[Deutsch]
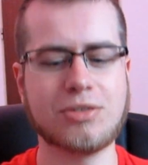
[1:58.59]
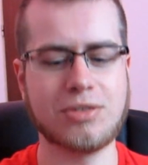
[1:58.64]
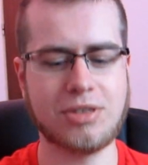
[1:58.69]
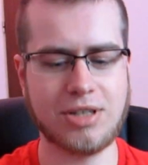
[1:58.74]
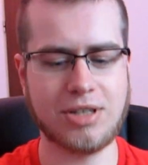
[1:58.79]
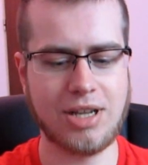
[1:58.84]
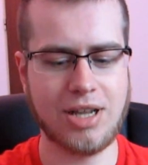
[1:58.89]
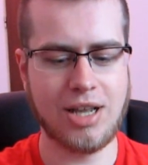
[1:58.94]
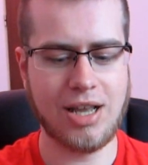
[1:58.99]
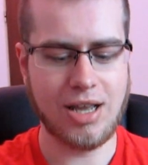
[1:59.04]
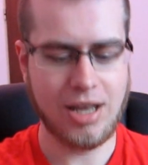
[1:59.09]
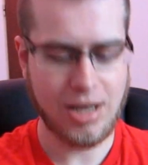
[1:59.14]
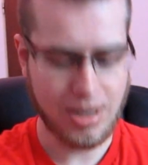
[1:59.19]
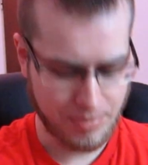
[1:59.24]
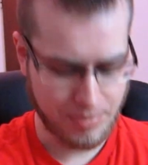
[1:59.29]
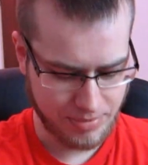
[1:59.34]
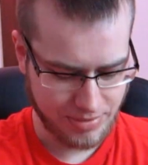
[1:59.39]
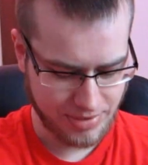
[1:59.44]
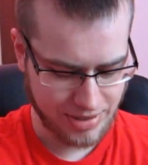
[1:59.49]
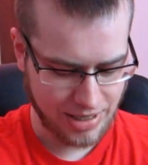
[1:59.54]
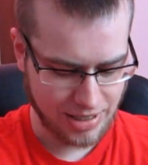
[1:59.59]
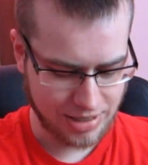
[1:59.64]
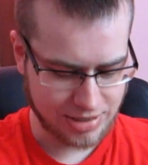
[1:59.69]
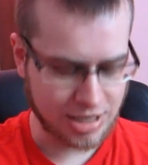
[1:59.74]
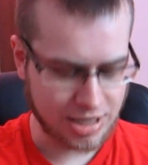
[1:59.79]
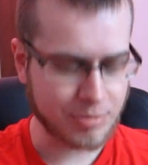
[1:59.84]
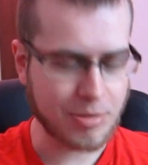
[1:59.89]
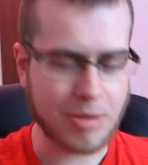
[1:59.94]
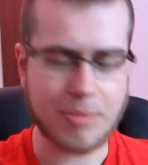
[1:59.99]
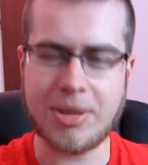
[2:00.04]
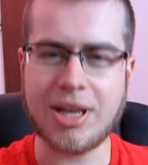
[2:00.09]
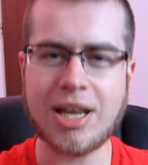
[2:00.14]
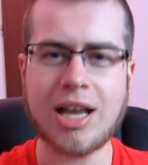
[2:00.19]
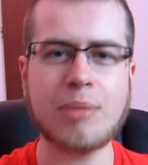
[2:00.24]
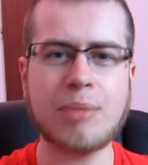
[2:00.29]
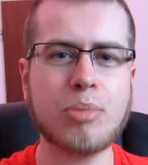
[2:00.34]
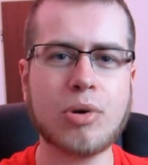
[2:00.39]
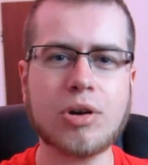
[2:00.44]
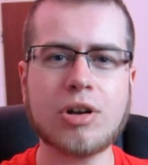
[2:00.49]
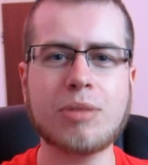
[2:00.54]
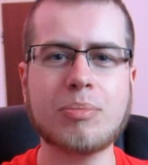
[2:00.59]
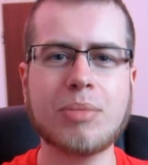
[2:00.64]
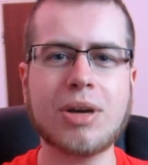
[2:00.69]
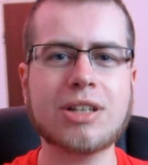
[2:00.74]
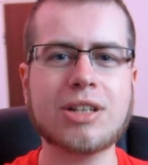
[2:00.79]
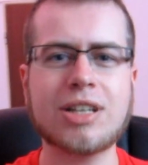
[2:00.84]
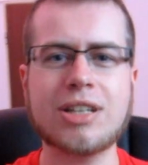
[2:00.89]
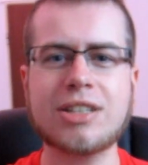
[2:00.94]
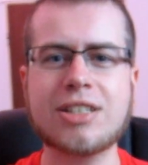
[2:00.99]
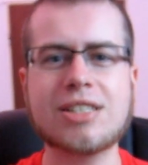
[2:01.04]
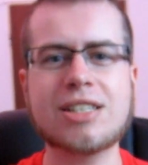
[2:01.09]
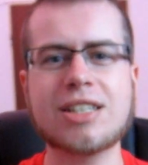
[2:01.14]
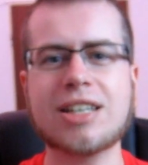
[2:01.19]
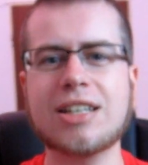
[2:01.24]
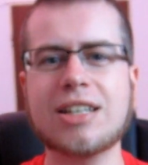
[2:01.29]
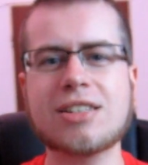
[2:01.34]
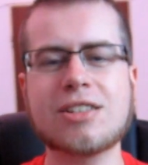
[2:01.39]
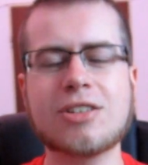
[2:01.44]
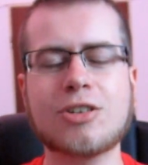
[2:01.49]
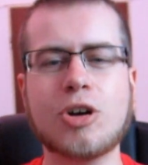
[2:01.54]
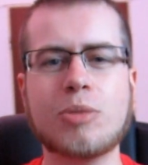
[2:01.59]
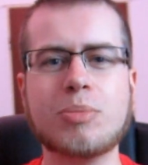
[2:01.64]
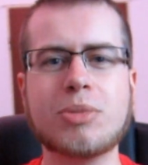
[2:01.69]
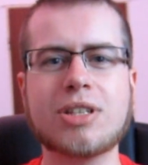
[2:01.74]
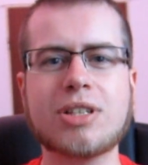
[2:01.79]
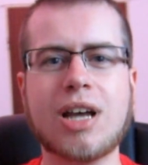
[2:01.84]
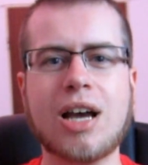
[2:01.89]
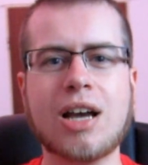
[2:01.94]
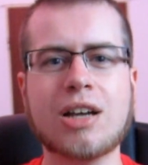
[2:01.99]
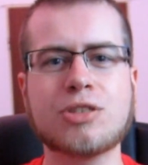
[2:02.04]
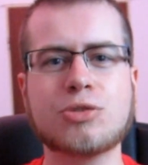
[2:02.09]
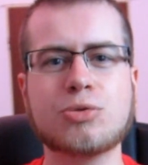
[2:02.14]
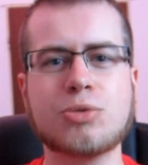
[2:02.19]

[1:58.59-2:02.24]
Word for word: Und ähm, ja, das hat mir mega Bock gemacht, da diese ganzen Kommentare